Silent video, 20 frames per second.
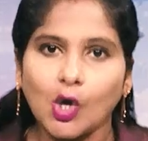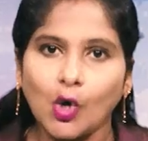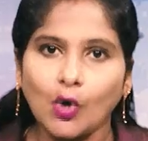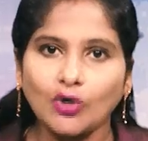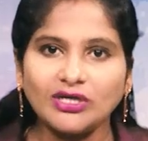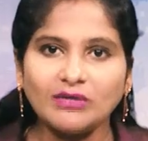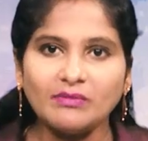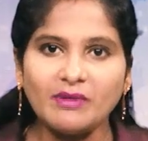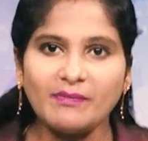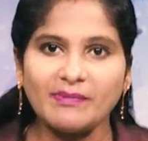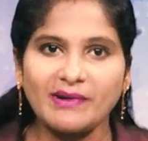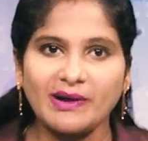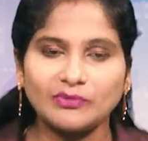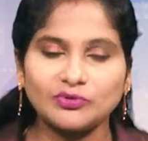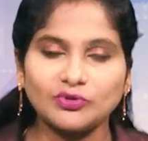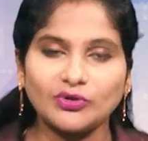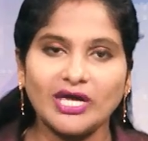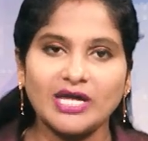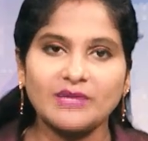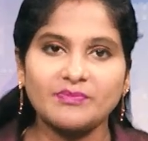కూటమి
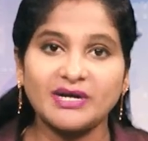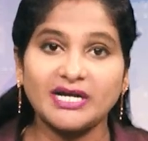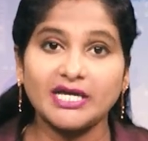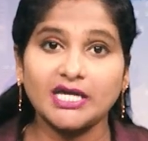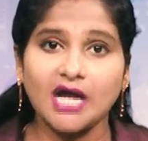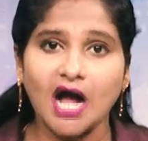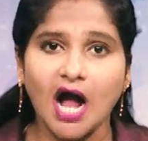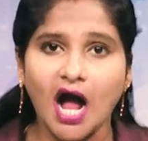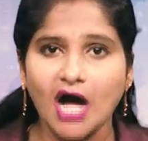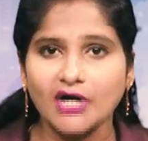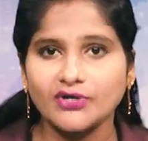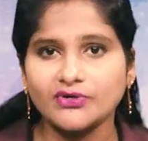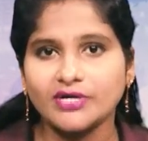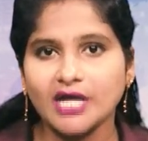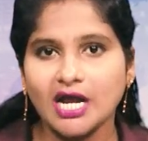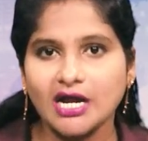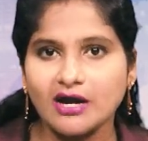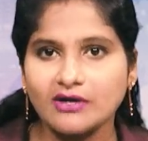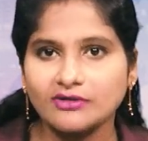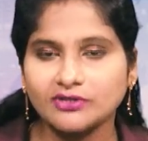ప్రభుత్వం ఏర్పడి ఆరు
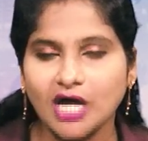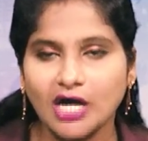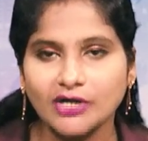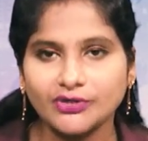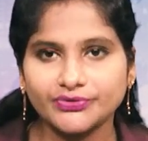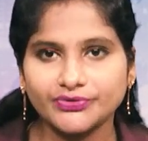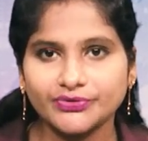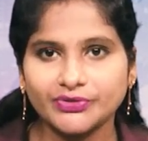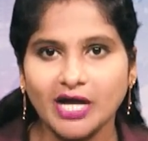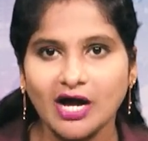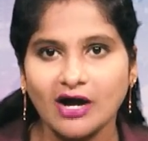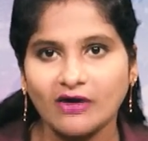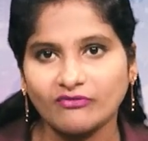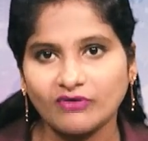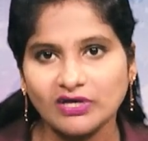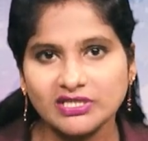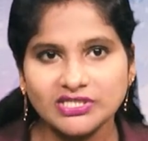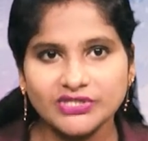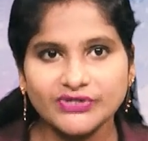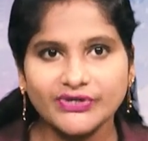నెలలు దాటుతున్న
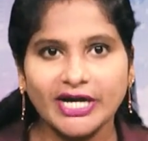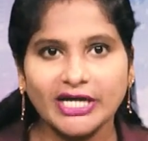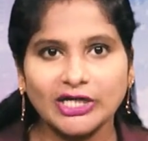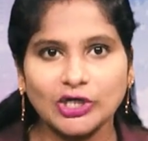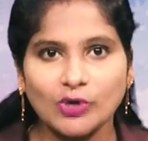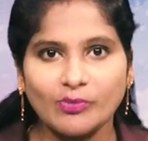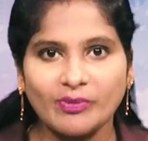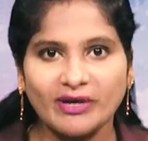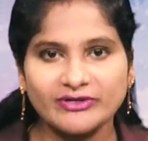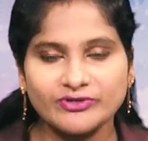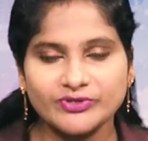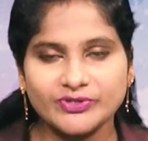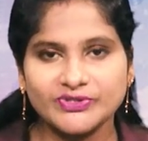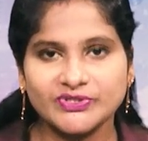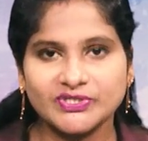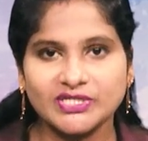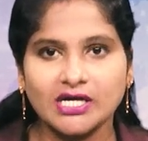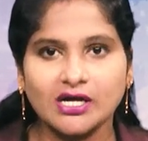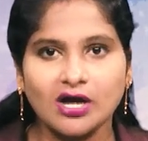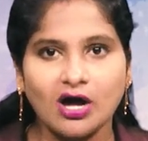వన్ జీరో ఎయిట్లో
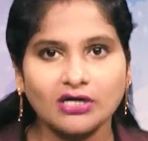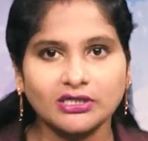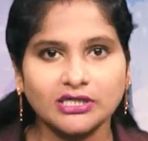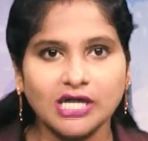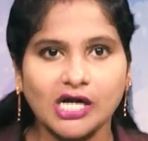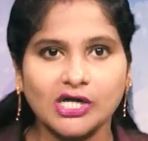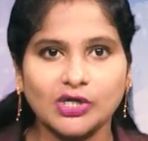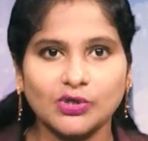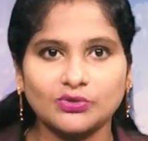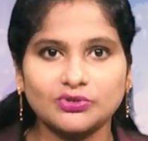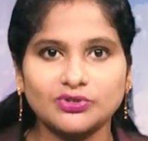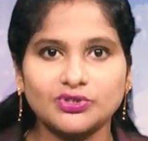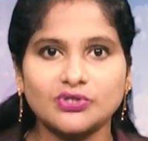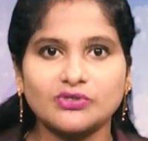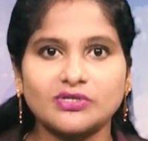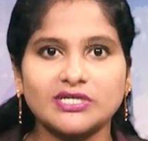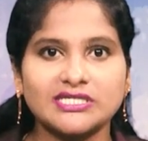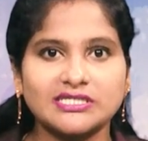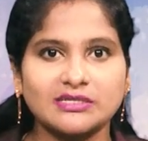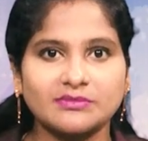పనిచేస్తున్న కాంట్రాక్టు
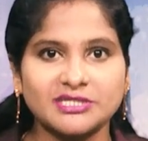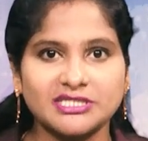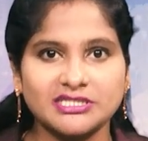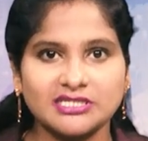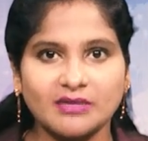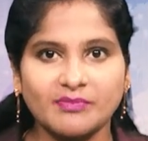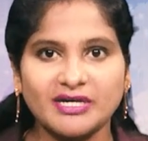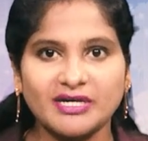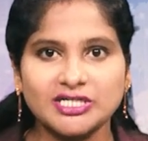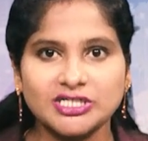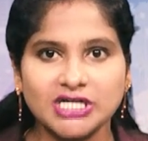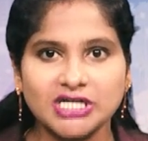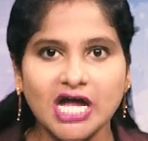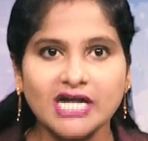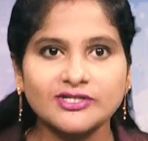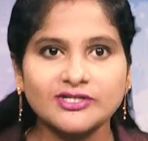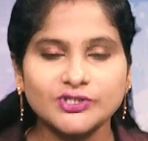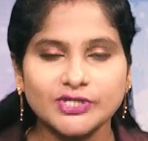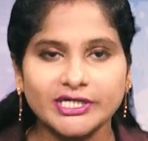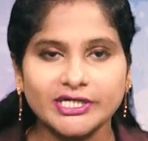ఉద్యోగుల సమస్య
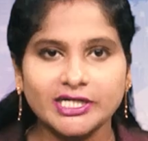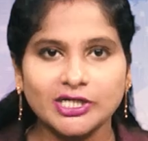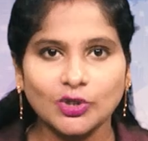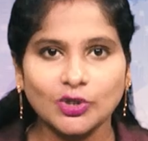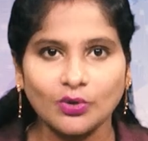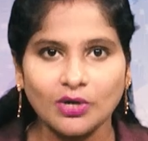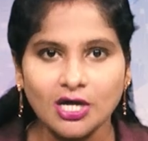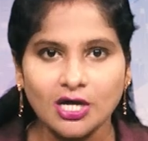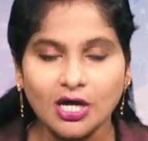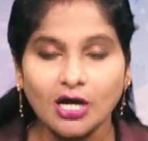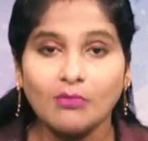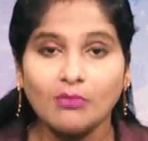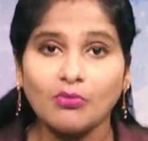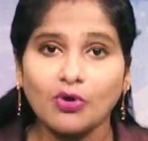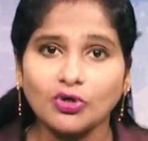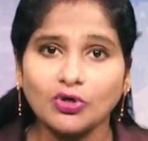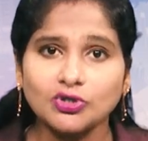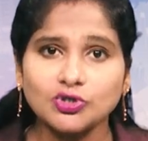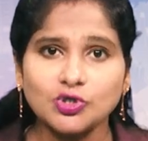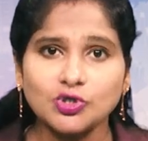పరిష్కారం చేయడంలో
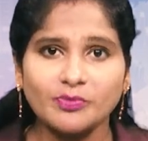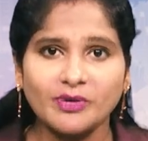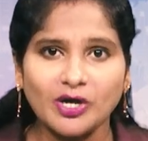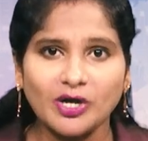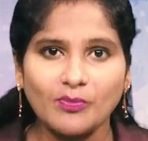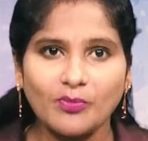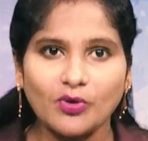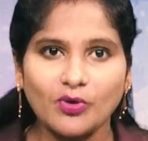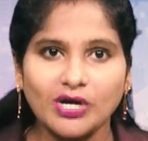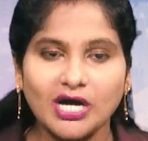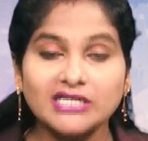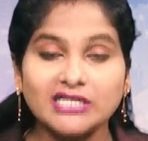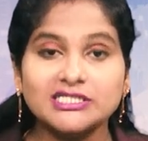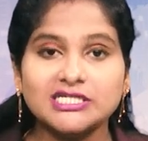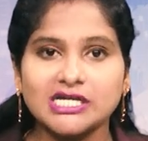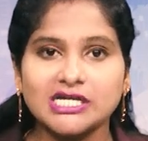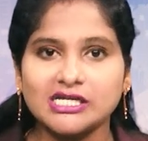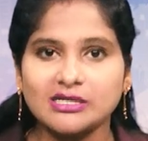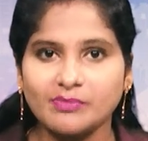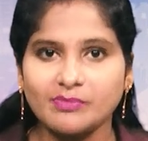మొగ్గు చూపకపోగా
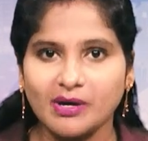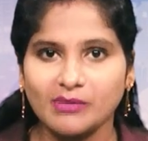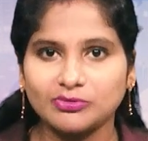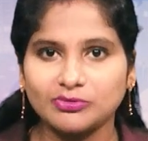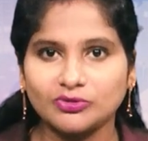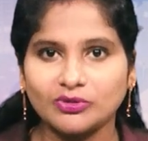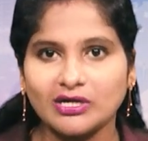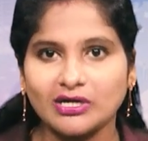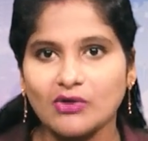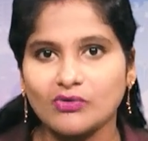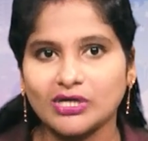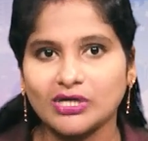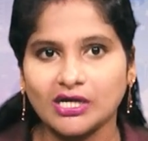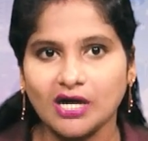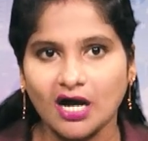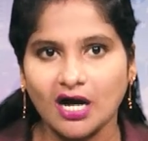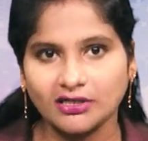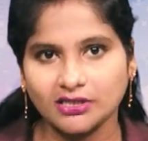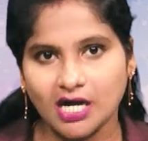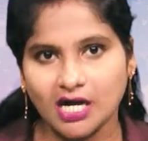జగన్ ప్రభుత్వంలో
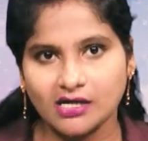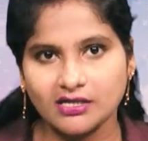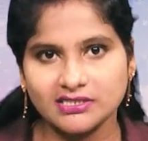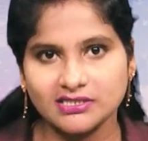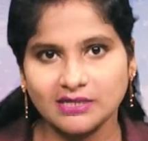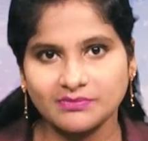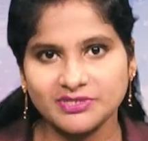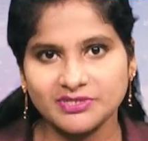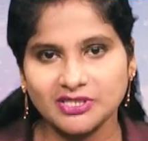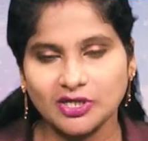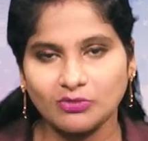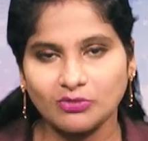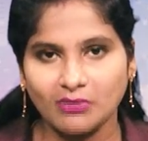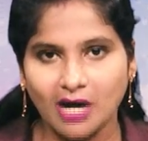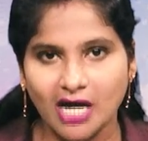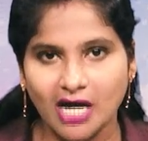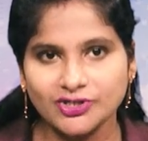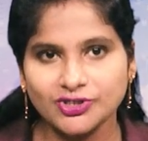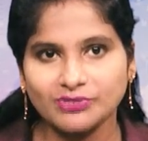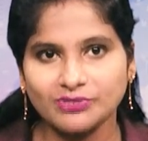ఉన్న కాంట్రాక్టు సంస్థను
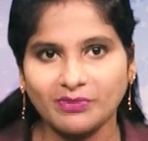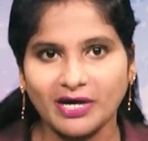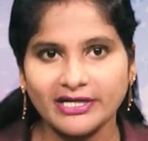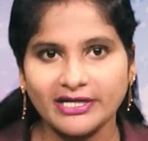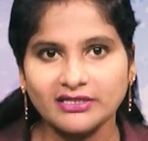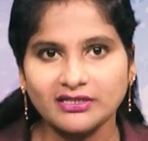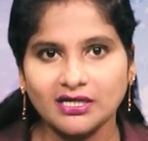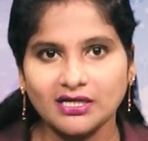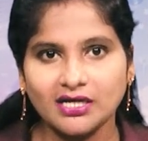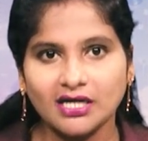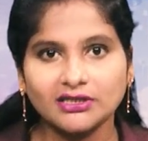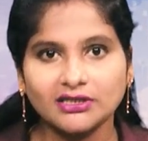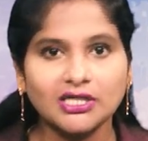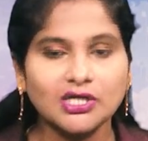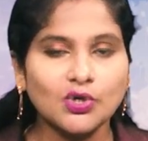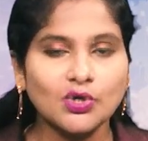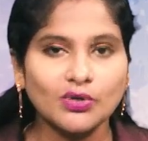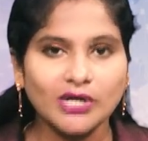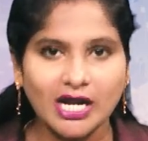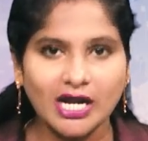మార్చి మరింత
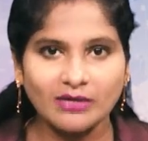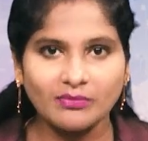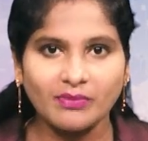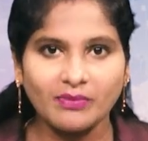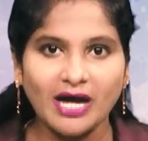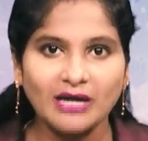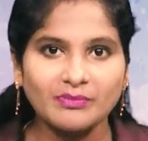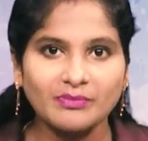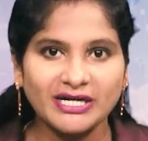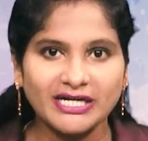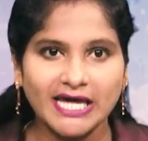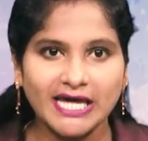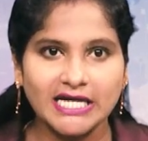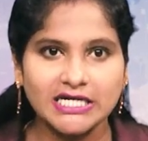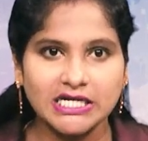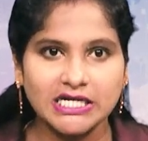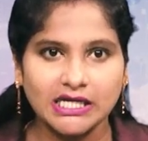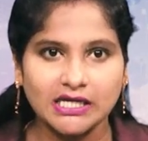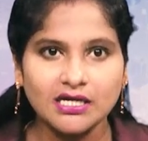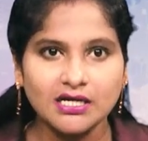గందరగోళానికి
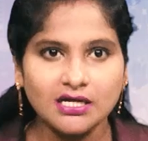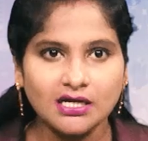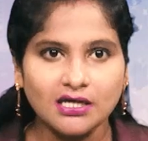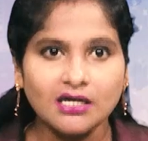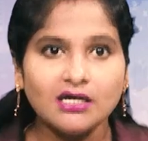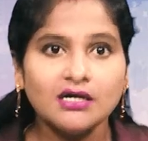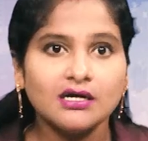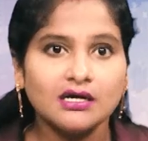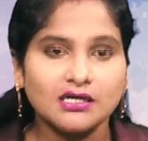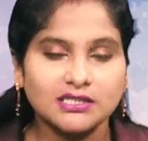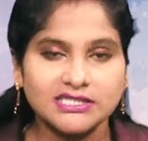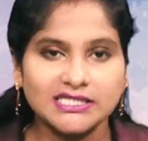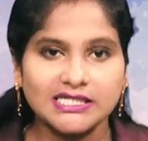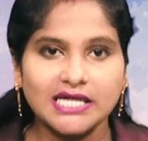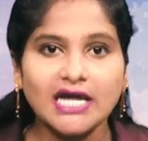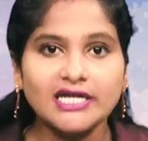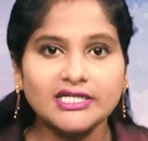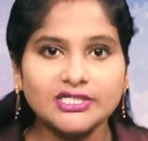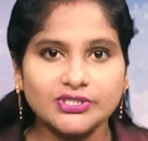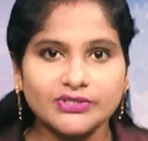పాల్పడ్డారని
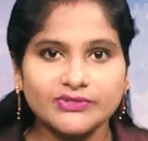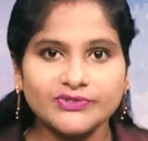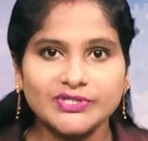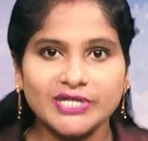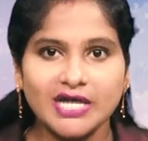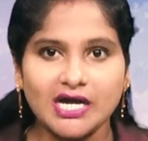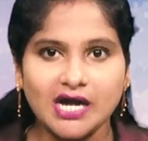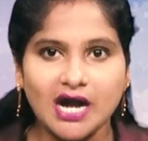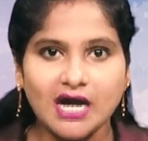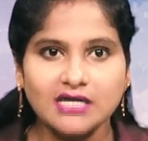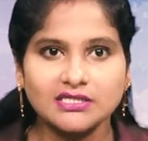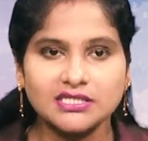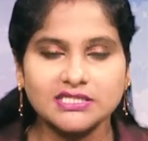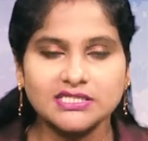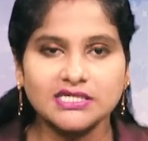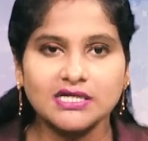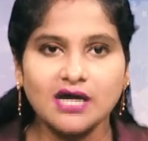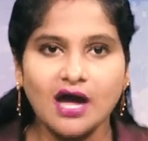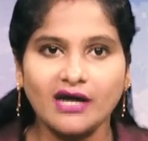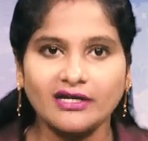సిఐటియు జిల్లా
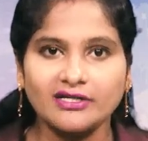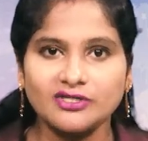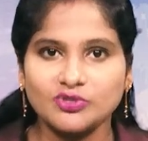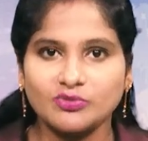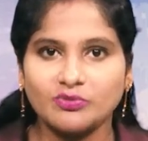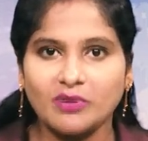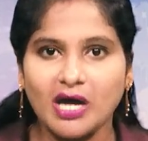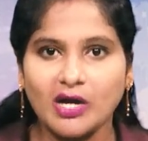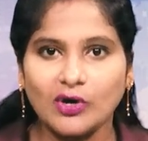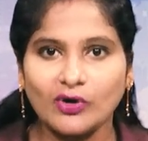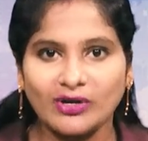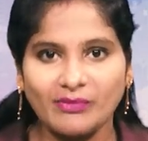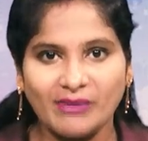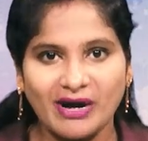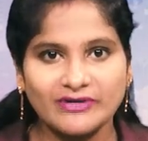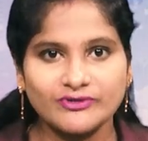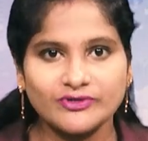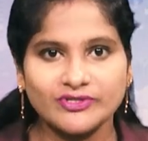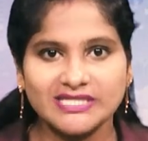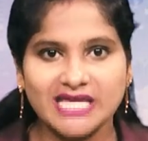కార్యదర్శి కాలం సుబ్బారావు
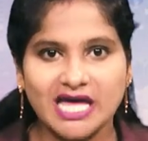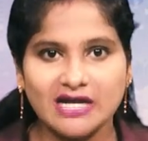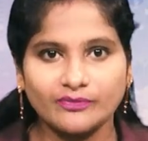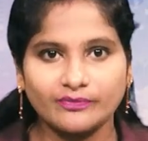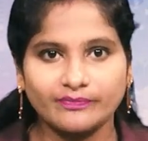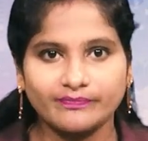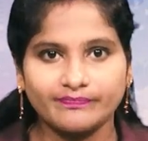డిమాండ్ చేశారు